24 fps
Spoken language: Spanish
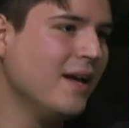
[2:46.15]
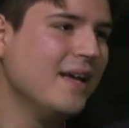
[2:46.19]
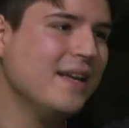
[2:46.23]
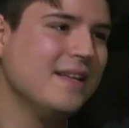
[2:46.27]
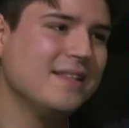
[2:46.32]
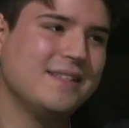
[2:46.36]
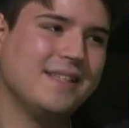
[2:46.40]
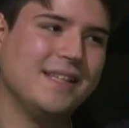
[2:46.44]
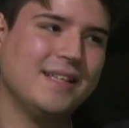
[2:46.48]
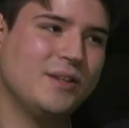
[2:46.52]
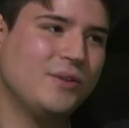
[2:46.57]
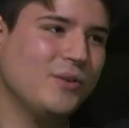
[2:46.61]

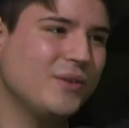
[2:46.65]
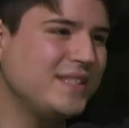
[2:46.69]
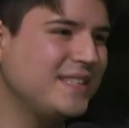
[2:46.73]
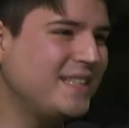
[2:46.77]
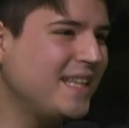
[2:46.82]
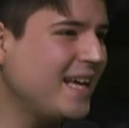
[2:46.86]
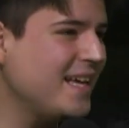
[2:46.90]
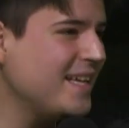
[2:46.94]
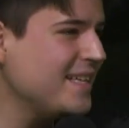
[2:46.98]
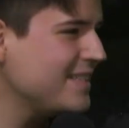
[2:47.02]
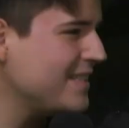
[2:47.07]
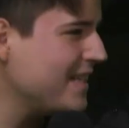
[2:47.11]
Si tú
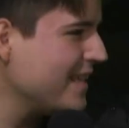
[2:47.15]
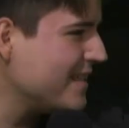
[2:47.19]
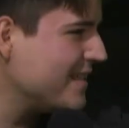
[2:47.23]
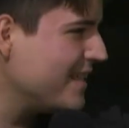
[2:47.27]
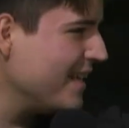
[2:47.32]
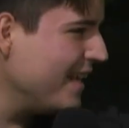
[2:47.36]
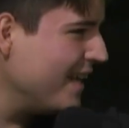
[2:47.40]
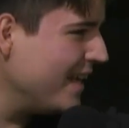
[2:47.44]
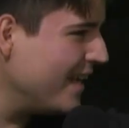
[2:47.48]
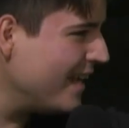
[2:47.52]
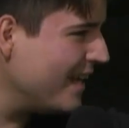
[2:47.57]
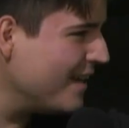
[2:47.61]
estás
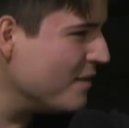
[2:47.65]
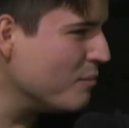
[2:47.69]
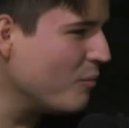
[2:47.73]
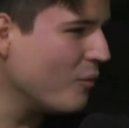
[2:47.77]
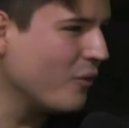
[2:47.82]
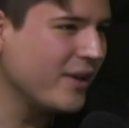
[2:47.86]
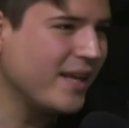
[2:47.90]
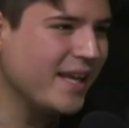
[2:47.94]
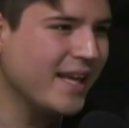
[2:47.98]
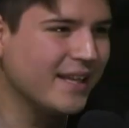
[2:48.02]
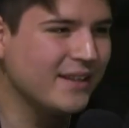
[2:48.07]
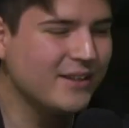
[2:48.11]
así
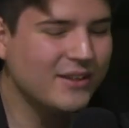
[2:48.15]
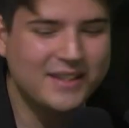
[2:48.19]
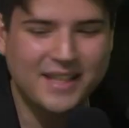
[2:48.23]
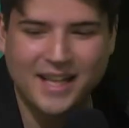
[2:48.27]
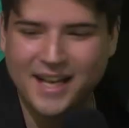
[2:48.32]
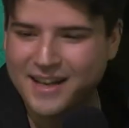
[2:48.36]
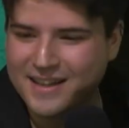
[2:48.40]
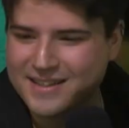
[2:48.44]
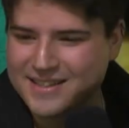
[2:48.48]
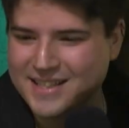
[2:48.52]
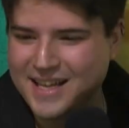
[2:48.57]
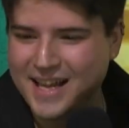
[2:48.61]
muriéndote en
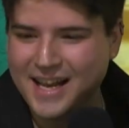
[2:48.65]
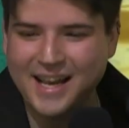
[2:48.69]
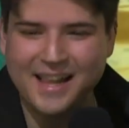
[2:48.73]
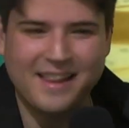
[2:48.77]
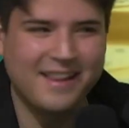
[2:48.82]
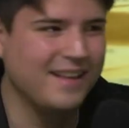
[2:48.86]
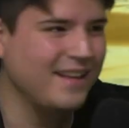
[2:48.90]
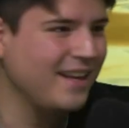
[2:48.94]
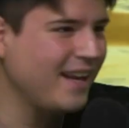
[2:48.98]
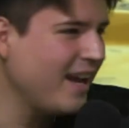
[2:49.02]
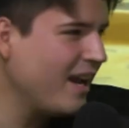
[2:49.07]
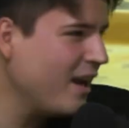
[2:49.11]
la sala de
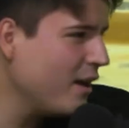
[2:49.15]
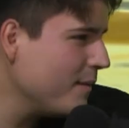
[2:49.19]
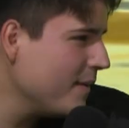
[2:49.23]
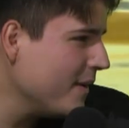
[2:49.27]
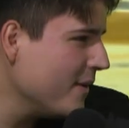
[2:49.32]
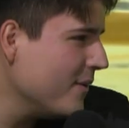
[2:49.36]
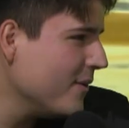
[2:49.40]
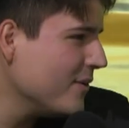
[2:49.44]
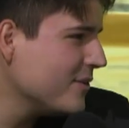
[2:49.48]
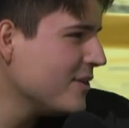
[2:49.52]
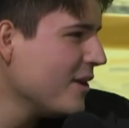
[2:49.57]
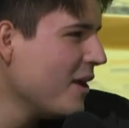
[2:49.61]

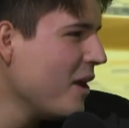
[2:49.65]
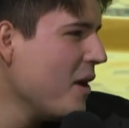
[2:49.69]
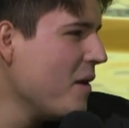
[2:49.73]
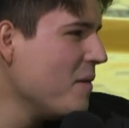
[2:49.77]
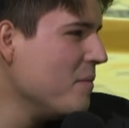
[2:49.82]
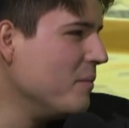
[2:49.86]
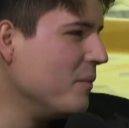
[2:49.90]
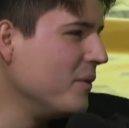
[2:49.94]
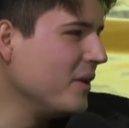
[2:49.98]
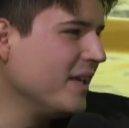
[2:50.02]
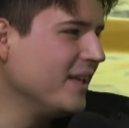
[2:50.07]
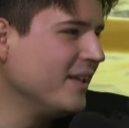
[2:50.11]
nervios,
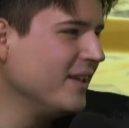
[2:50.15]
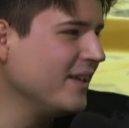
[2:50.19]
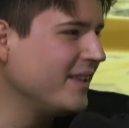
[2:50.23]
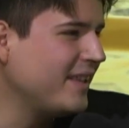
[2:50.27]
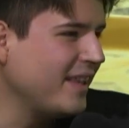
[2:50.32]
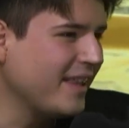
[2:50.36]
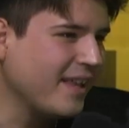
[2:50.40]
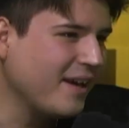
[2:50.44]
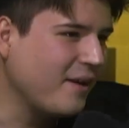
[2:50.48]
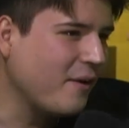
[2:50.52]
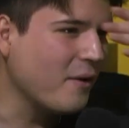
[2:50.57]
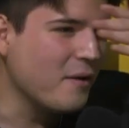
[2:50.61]
muriéndote
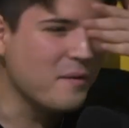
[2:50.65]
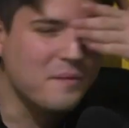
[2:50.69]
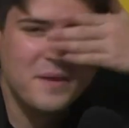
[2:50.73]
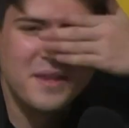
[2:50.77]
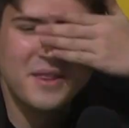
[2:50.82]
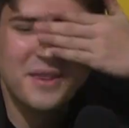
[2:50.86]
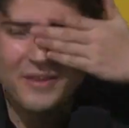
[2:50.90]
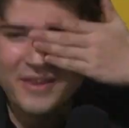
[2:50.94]
de cohibido